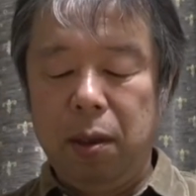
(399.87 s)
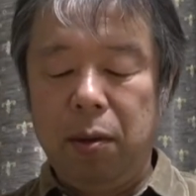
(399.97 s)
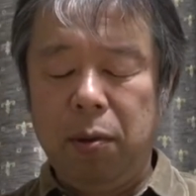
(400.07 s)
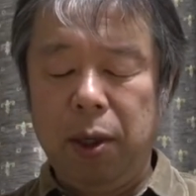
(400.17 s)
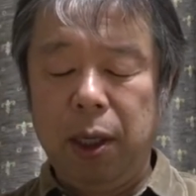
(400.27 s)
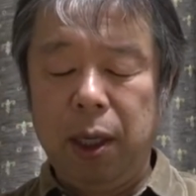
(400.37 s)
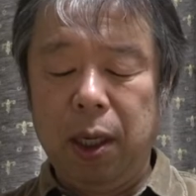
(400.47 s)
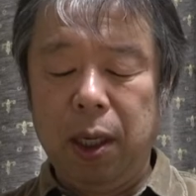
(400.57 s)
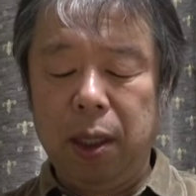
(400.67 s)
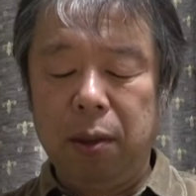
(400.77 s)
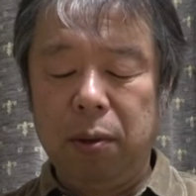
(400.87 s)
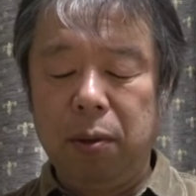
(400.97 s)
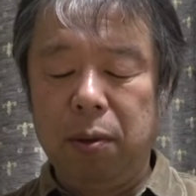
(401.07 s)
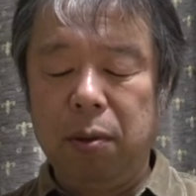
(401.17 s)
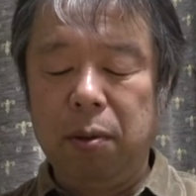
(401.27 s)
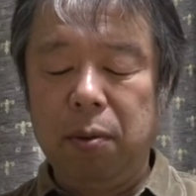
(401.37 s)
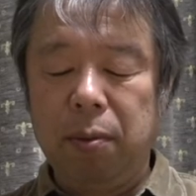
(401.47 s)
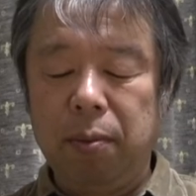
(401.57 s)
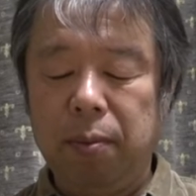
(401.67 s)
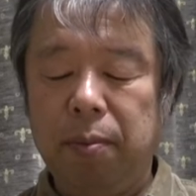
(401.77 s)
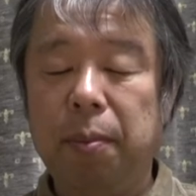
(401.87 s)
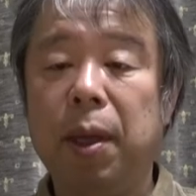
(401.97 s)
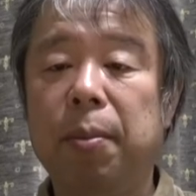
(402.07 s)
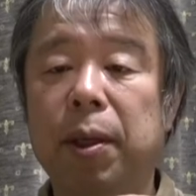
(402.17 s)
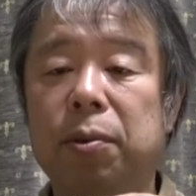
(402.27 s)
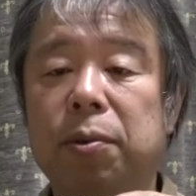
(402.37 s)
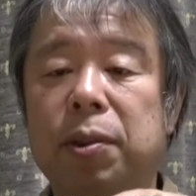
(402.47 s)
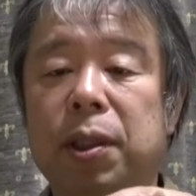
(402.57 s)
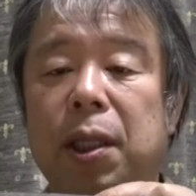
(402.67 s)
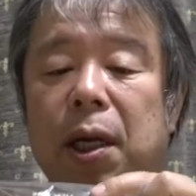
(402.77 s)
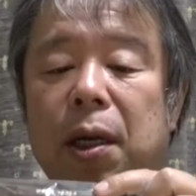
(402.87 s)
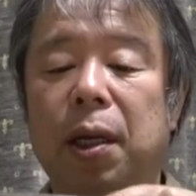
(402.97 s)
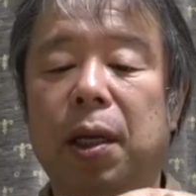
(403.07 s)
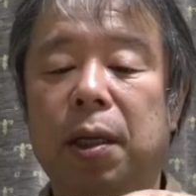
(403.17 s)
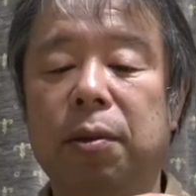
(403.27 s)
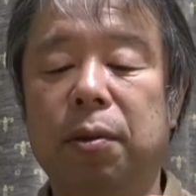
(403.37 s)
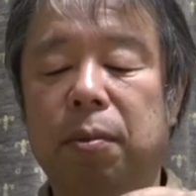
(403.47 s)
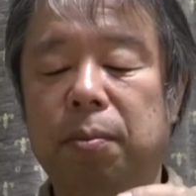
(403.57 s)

これが、えっ、と、名板のついたレール、